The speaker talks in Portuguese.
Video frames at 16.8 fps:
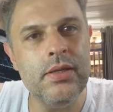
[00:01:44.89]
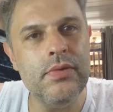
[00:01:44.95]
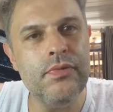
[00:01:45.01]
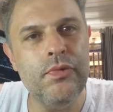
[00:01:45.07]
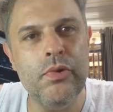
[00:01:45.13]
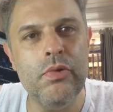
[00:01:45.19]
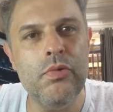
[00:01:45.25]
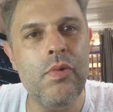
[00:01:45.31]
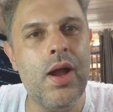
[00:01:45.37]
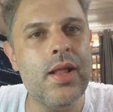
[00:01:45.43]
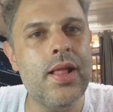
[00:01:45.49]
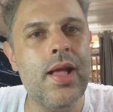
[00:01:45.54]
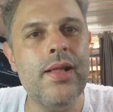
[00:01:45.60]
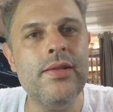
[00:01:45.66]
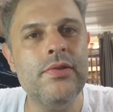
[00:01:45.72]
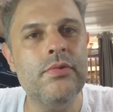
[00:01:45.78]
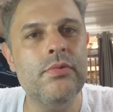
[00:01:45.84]
que foram
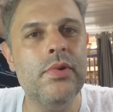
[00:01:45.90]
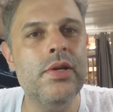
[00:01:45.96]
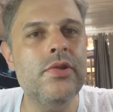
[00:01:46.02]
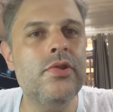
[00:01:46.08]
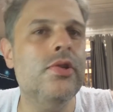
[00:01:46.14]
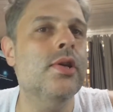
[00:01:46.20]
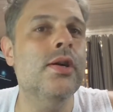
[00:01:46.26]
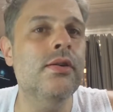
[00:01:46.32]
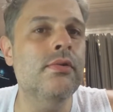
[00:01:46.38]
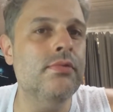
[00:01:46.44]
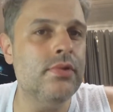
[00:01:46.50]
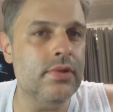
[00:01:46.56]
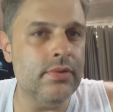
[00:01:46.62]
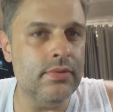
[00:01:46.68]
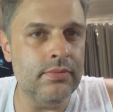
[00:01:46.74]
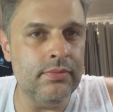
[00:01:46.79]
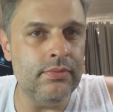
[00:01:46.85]
guardadas durante
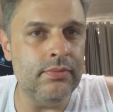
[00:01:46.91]
anos,